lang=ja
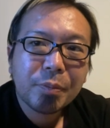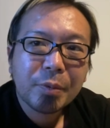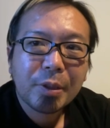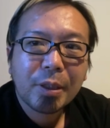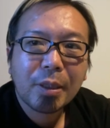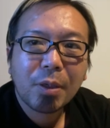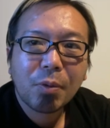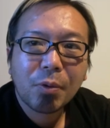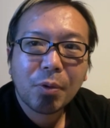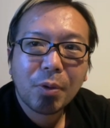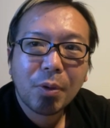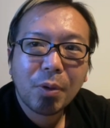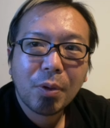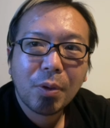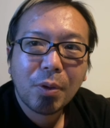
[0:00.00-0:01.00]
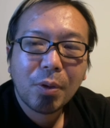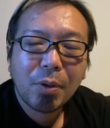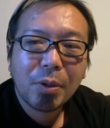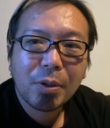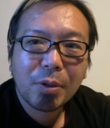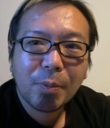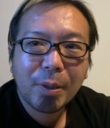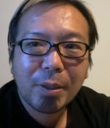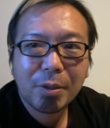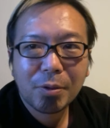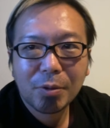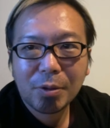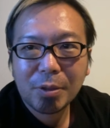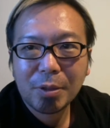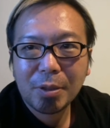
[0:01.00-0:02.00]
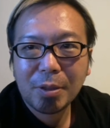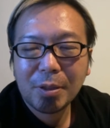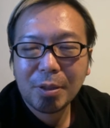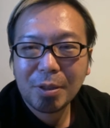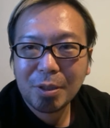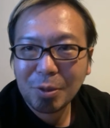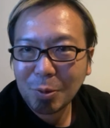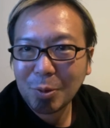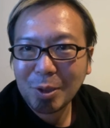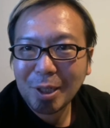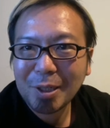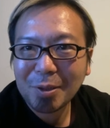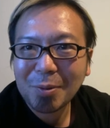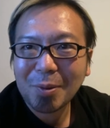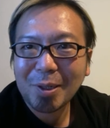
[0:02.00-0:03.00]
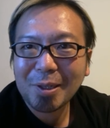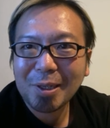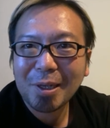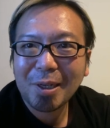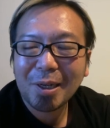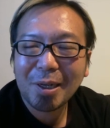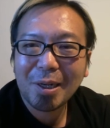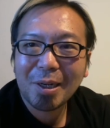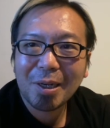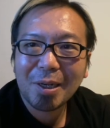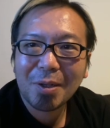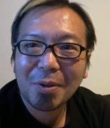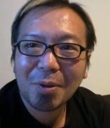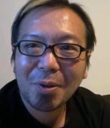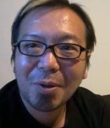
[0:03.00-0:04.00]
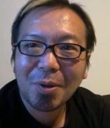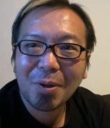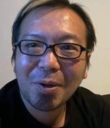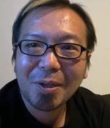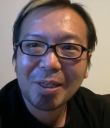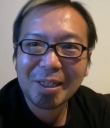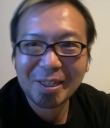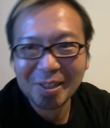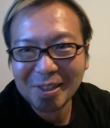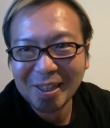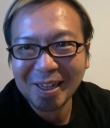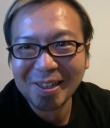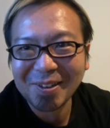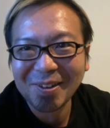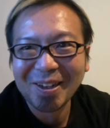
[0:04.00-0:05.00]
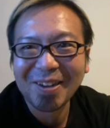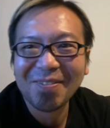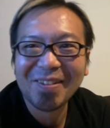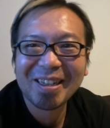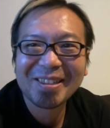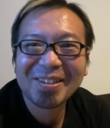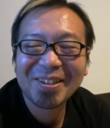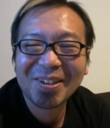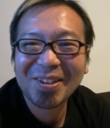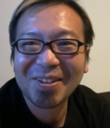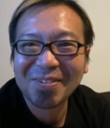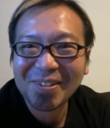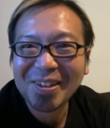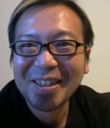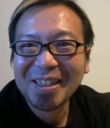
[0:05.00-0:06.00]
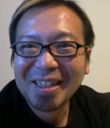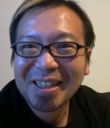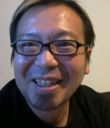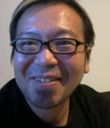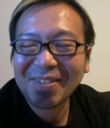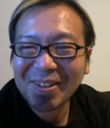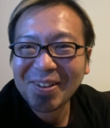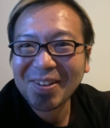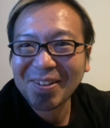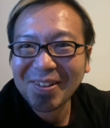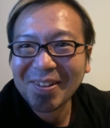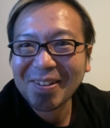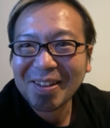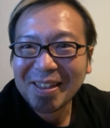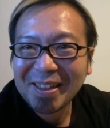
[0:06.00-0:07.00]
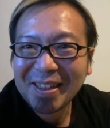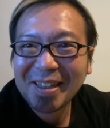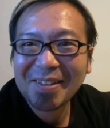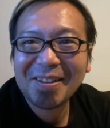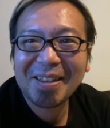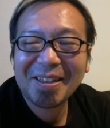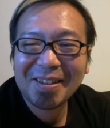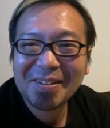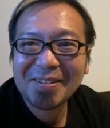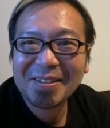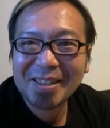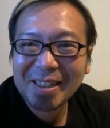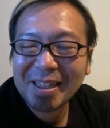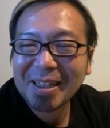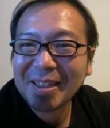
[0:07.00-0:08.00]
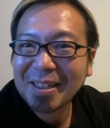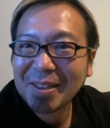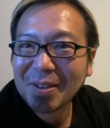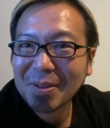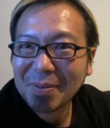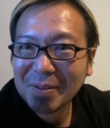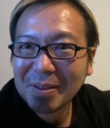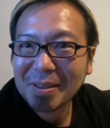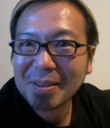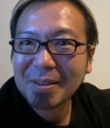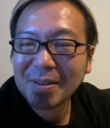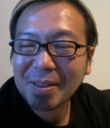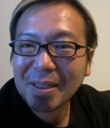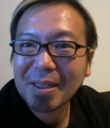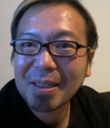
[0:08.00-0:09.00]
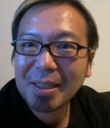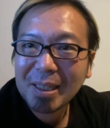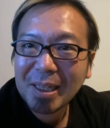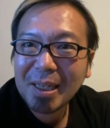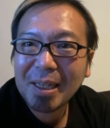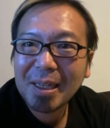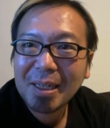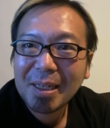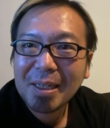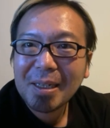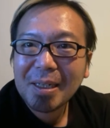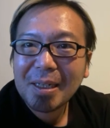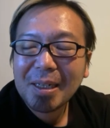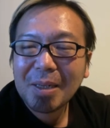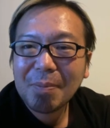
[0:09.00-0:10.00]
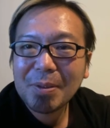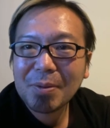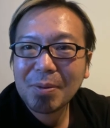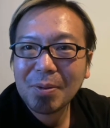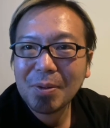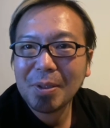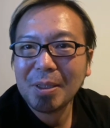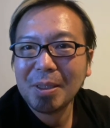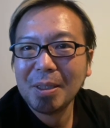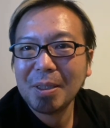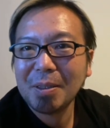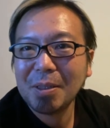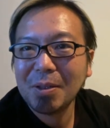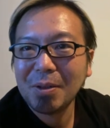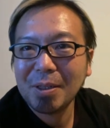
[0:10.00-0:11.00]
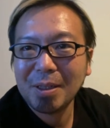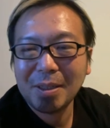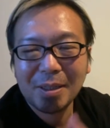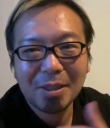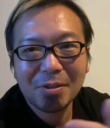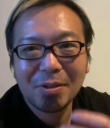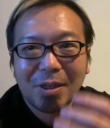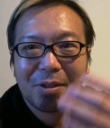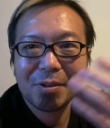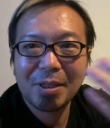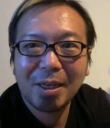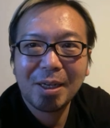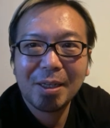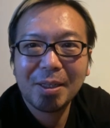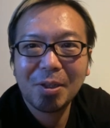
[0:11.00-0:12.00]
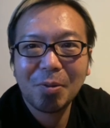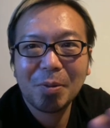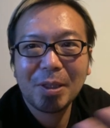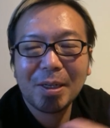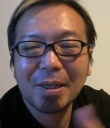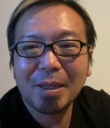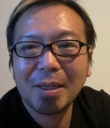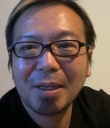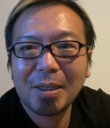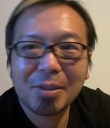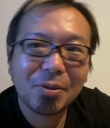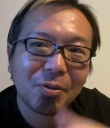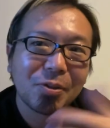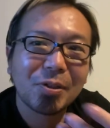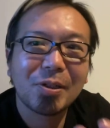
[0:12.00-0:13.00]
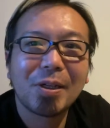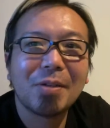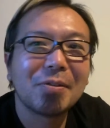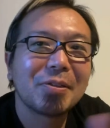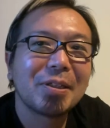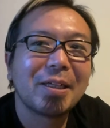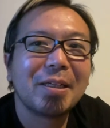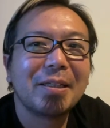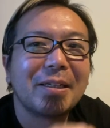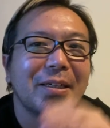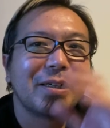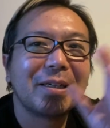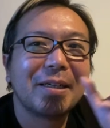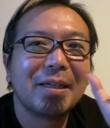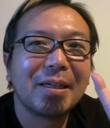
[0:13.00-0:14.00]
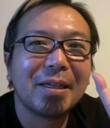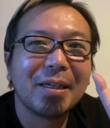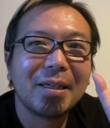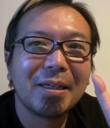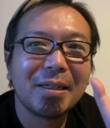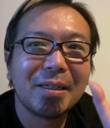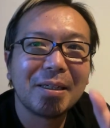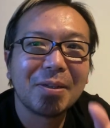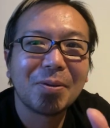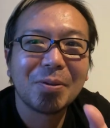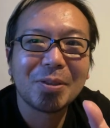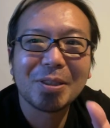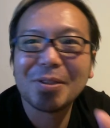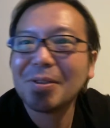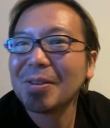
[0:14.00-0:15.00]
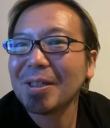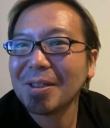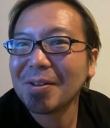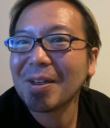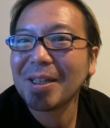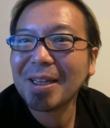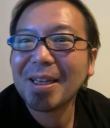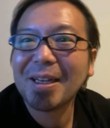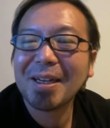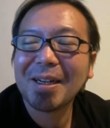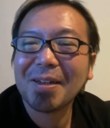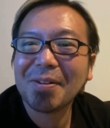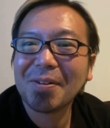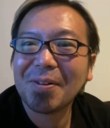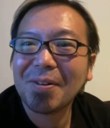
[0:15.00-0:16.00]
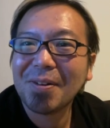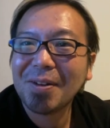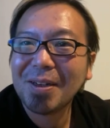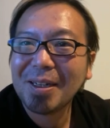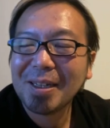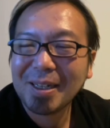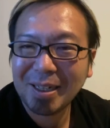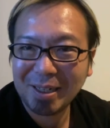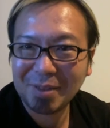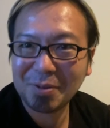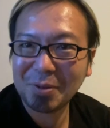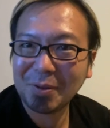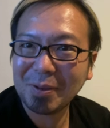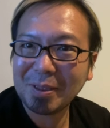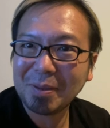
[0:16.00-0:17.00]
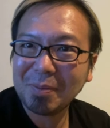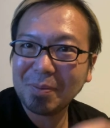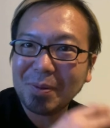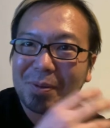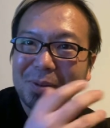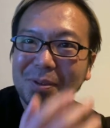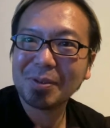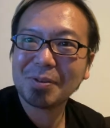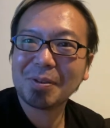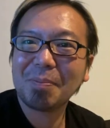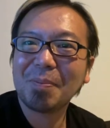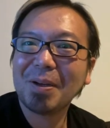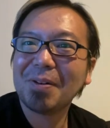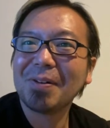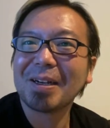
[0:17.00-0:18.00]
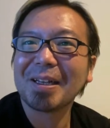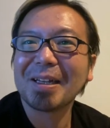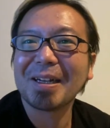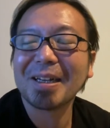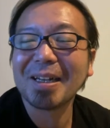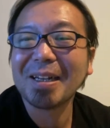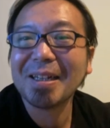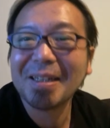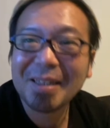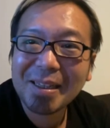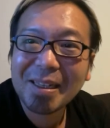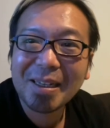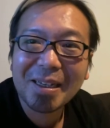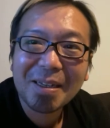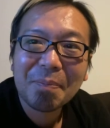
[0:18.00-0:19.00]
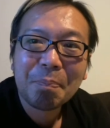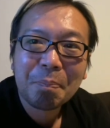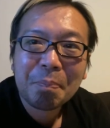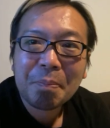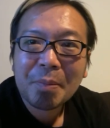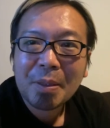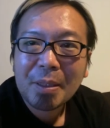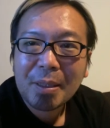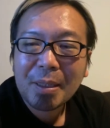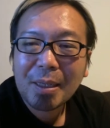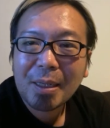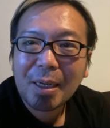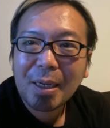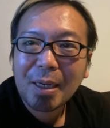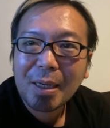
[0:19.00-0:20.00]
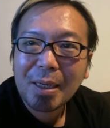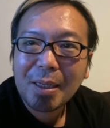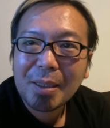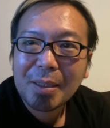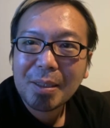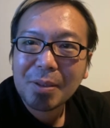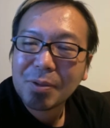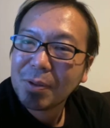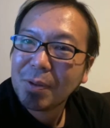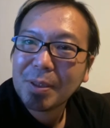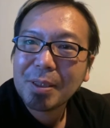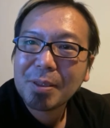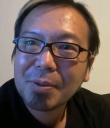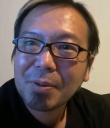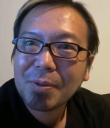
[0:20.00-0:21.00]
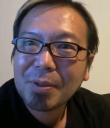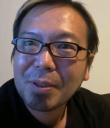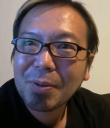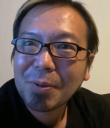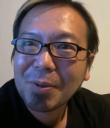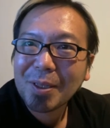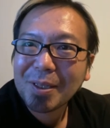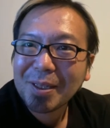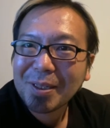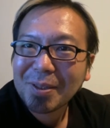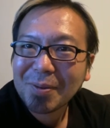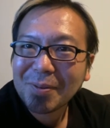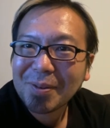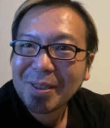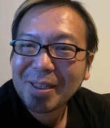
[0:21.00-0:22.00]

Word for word: なんかこの人前で調子に乗ったりとかねあの言い切ったりとかまあそういうことも多分どんどんなくなってくるんじゃないかなと思うんですよね。でやっぱりその時によりナチュラルに相手を見ながらその直感を使いながらコーチングっていうのがねあのやれる要はもうリソースいっぱいあるわけだから。でなんかそれはねすごくいいことだなと思って